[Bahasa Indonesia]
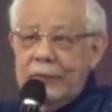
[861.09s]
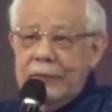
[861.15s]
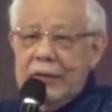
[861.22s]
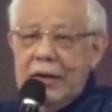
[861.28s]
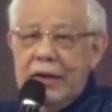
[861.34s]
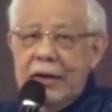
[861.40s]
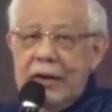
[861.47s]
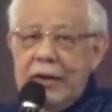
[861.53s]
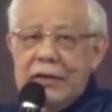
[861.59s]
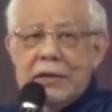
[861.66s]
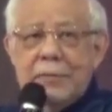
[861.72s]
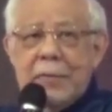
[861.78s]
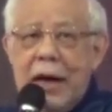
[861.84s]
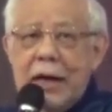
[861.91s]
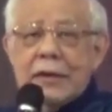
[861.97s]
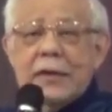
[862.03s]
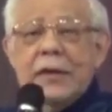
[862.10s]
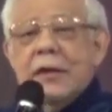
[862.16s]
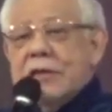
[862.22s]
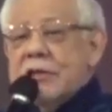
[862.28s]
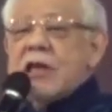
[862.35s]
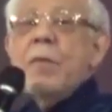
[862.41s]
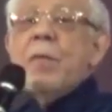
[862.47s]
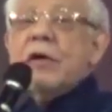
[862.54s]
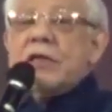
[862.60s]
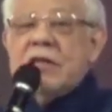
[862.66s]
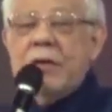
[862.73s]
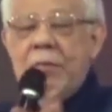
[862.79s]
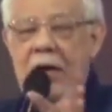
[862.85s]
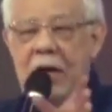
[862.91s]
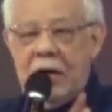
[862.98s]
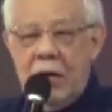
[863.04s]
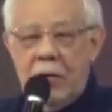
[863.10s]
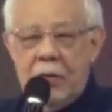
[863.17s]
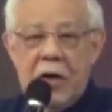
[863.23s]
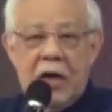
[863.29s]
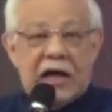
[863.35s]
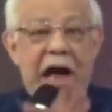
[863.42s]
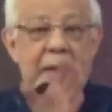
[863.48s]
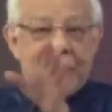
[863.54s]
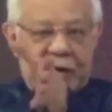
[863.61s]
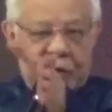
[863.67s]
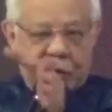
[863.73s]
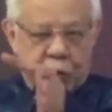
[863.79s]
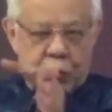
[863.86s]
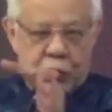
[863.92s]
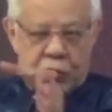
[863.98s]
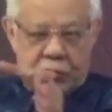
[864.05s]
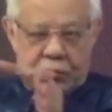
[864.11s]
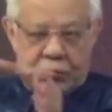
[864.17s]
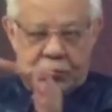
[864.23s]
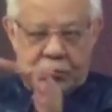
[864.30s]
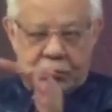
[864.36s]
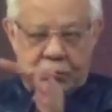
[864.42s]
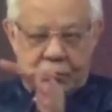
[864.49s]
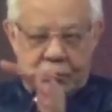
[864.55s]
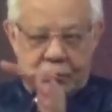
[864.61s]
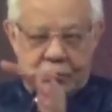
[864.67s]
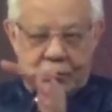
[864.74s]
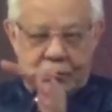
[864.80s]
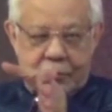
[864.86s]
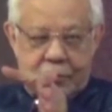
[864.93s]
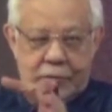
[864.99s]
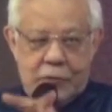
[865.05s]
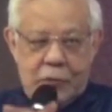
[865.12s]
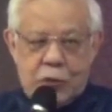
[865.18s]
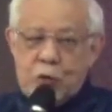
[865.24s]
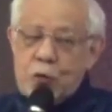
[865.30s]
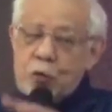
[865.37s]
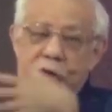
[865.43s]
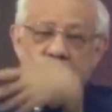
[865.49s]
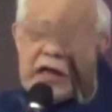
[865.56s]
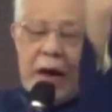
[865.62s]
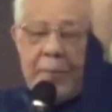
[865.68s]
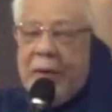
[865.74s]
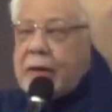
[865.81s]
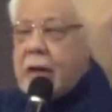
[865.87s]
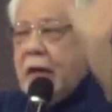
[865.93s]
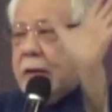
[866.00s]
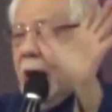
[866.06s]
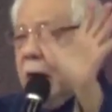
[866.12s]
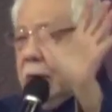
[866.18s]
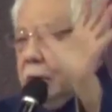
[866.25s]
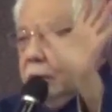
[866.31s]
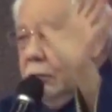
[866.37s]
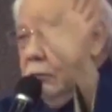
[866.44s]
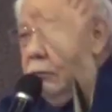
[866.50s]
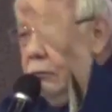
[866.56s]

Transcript: Jadi jemaat sabar-sabarlah kau. Coming soon. Sunnya kapan nggak tahu.